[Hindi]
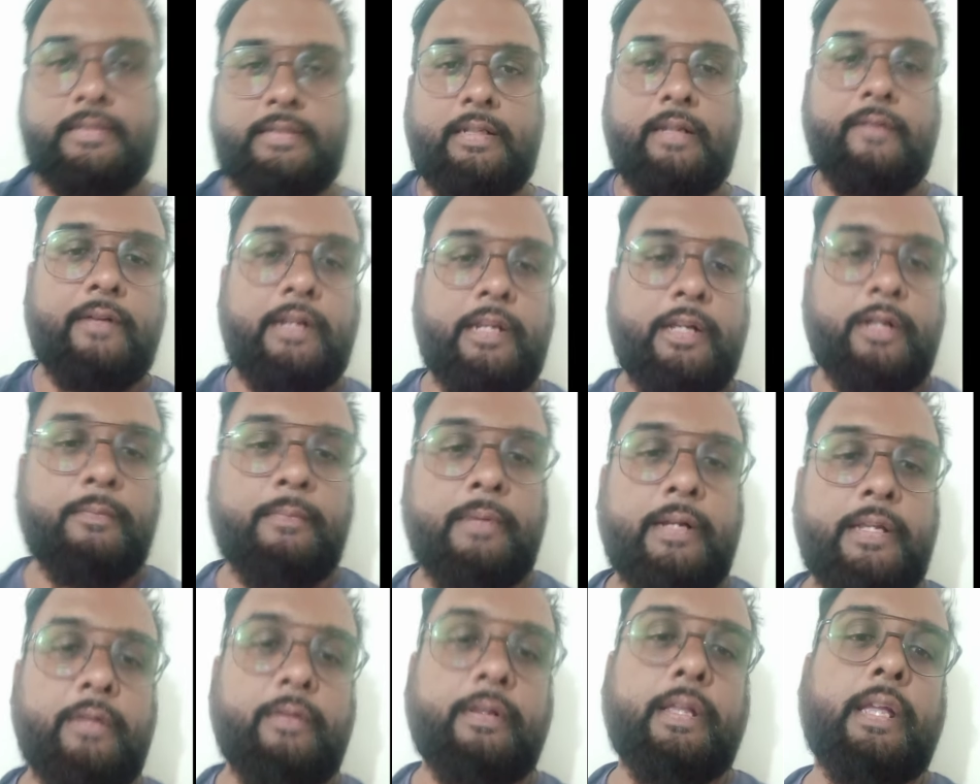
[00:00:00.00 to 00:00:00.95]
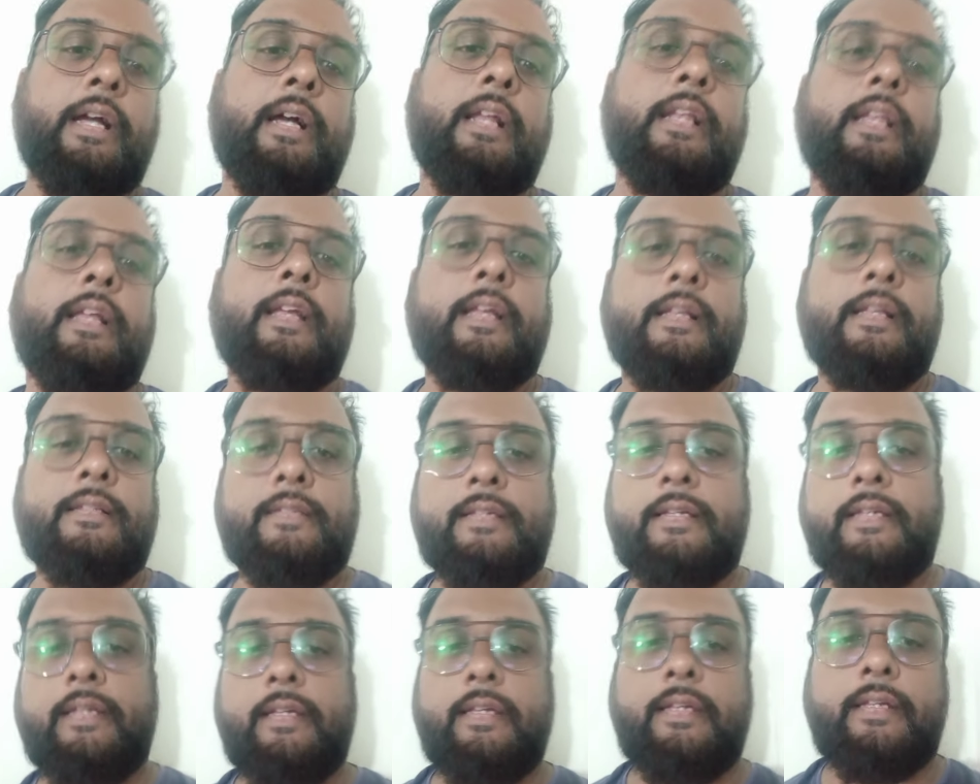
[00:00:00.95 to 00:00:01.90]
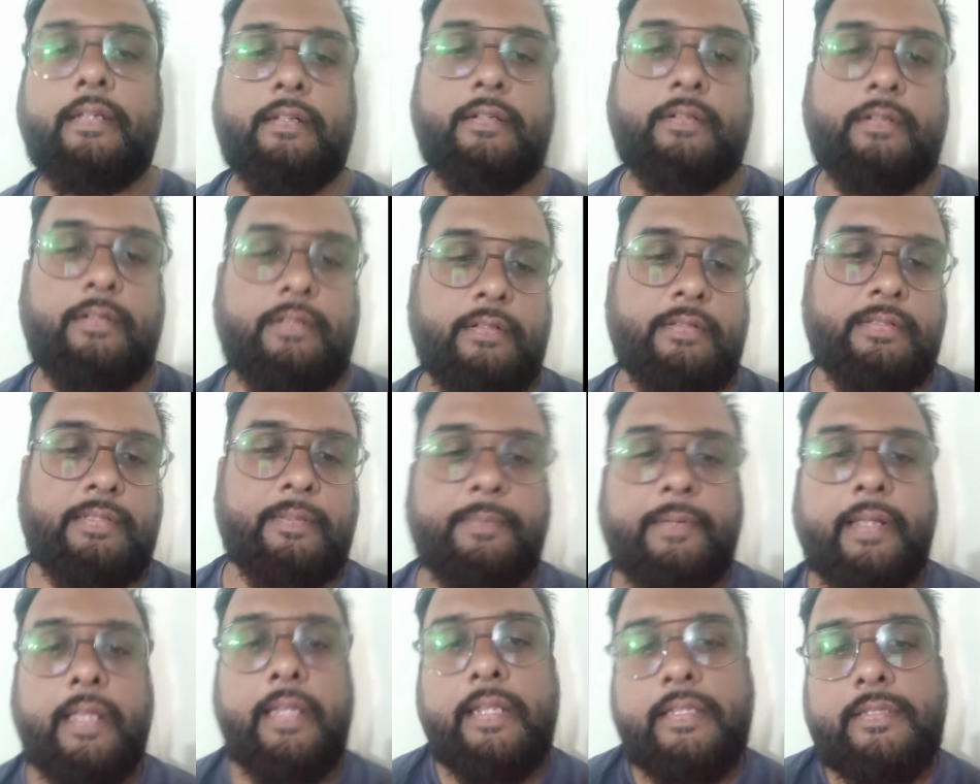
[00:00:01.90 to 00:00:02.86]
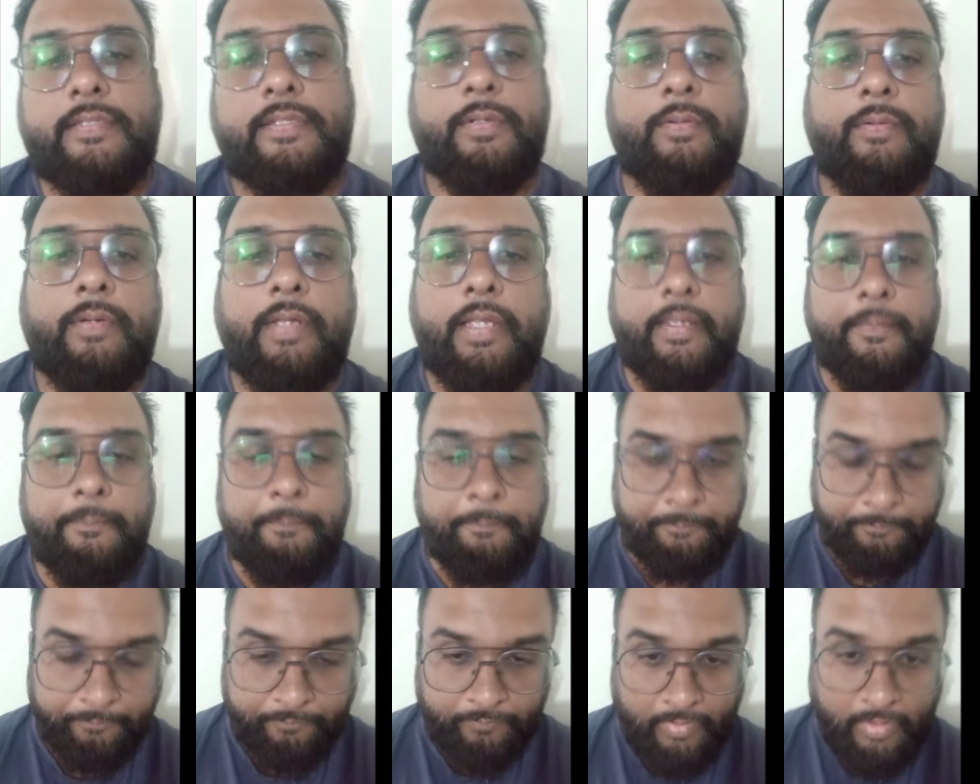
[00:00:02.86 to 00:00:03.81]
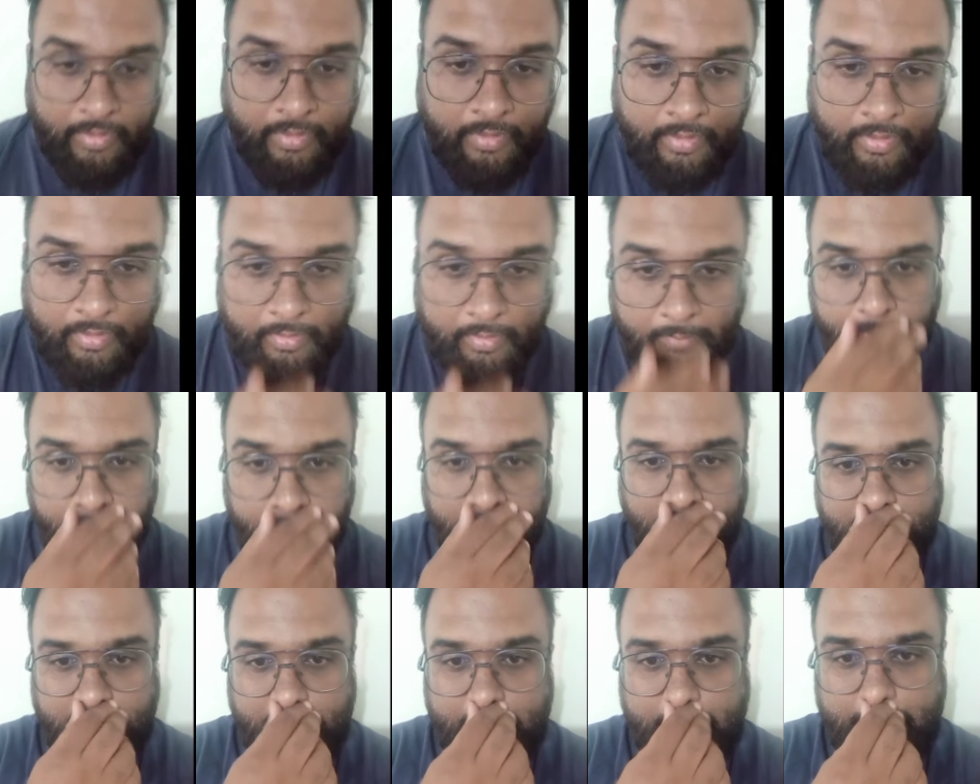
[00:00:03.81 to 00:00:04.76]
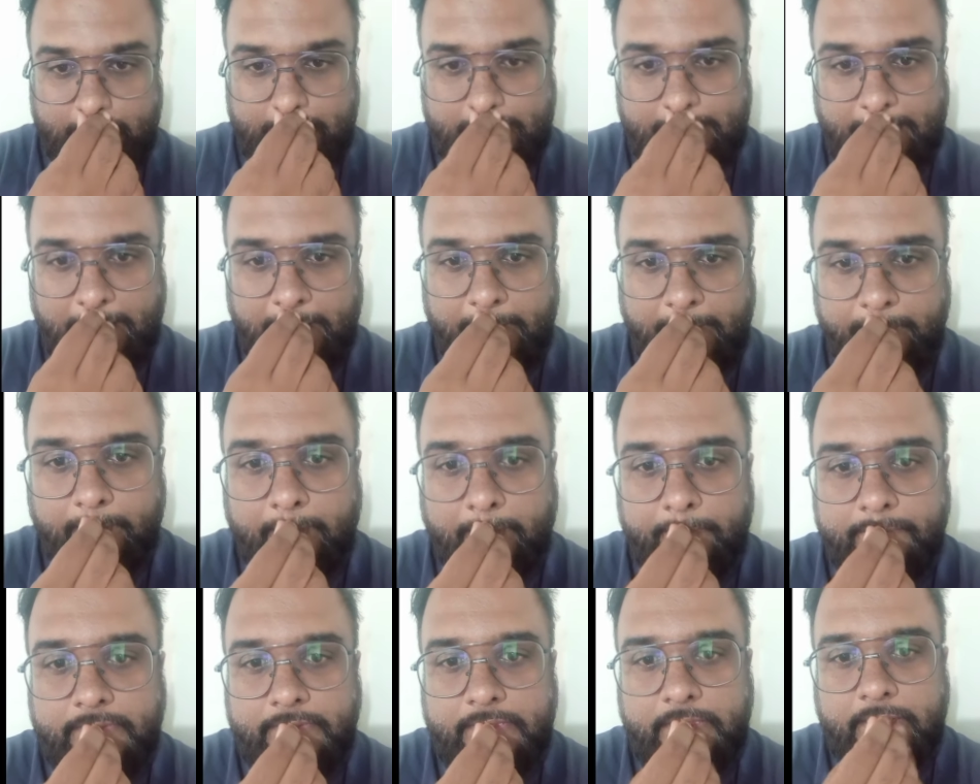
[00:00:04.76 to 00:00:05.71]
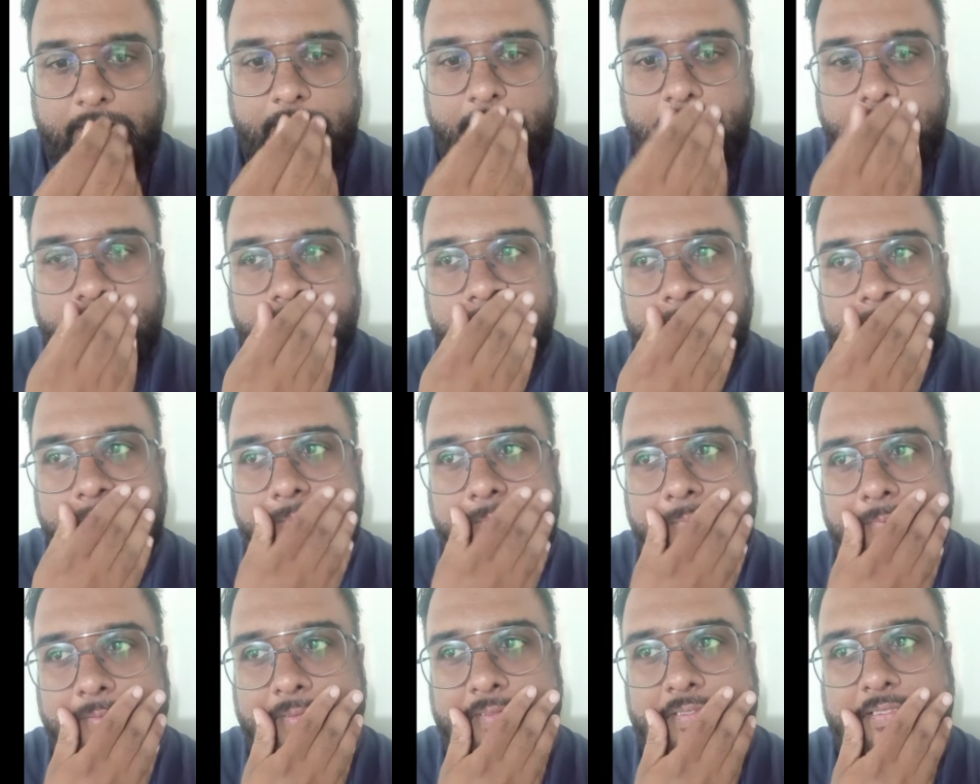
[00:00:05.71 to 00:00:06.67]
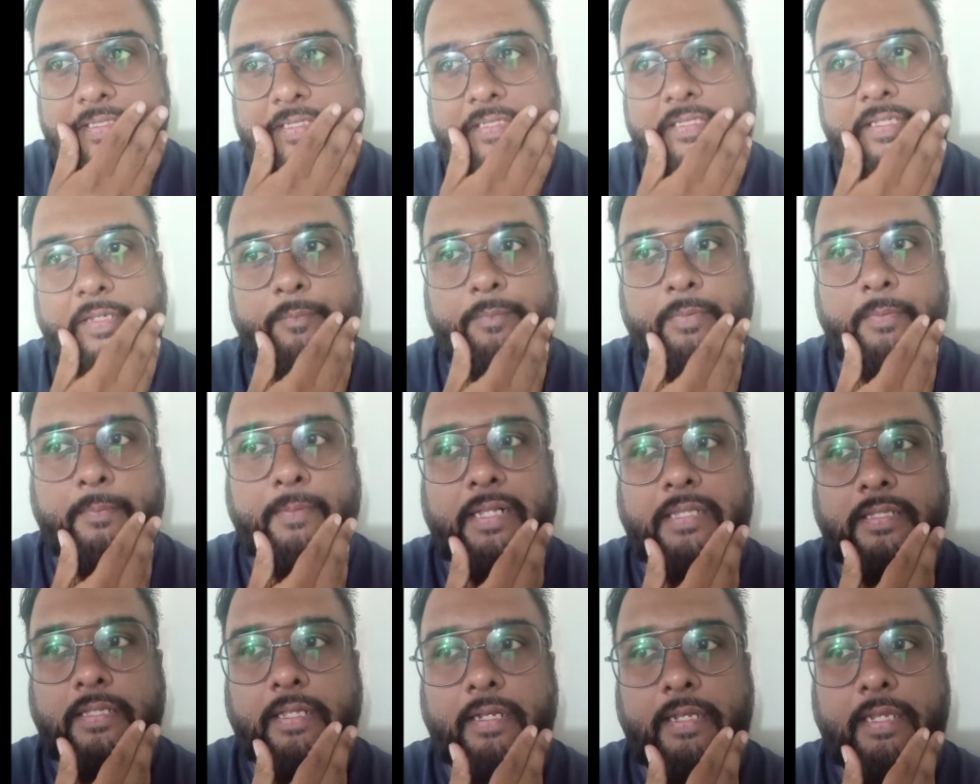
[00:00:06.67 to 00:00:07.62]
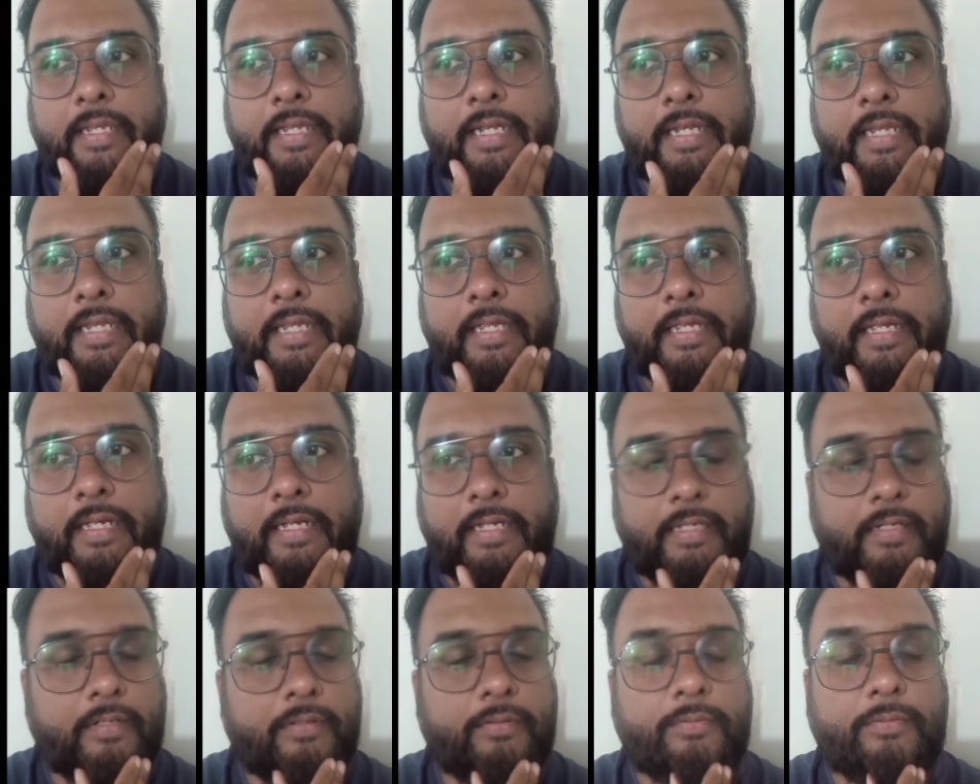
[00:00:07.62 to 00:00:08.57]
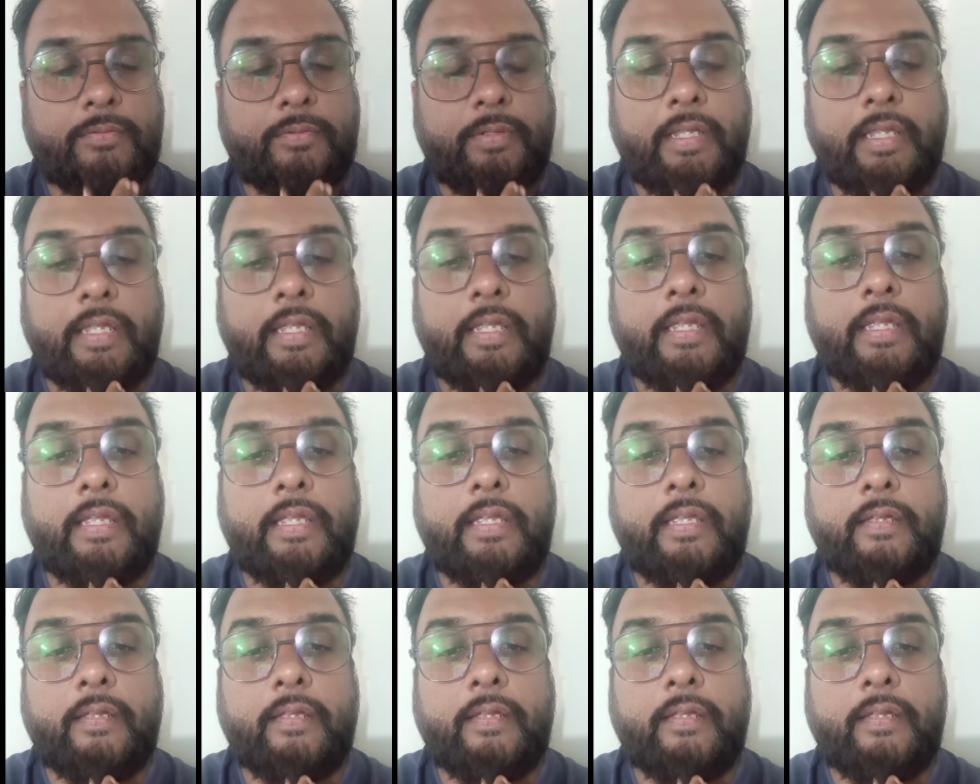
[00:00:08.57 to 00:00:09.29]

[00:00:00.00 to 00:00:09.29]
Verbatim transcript: अस्सलाम वालेकुम भाइयों क्या हाल है कैसे हैं और सब खैरियत से होंगे मैं इस टाइम आपसे इस चीज़ के ऊपर बात करने के लिए आया हूँ कि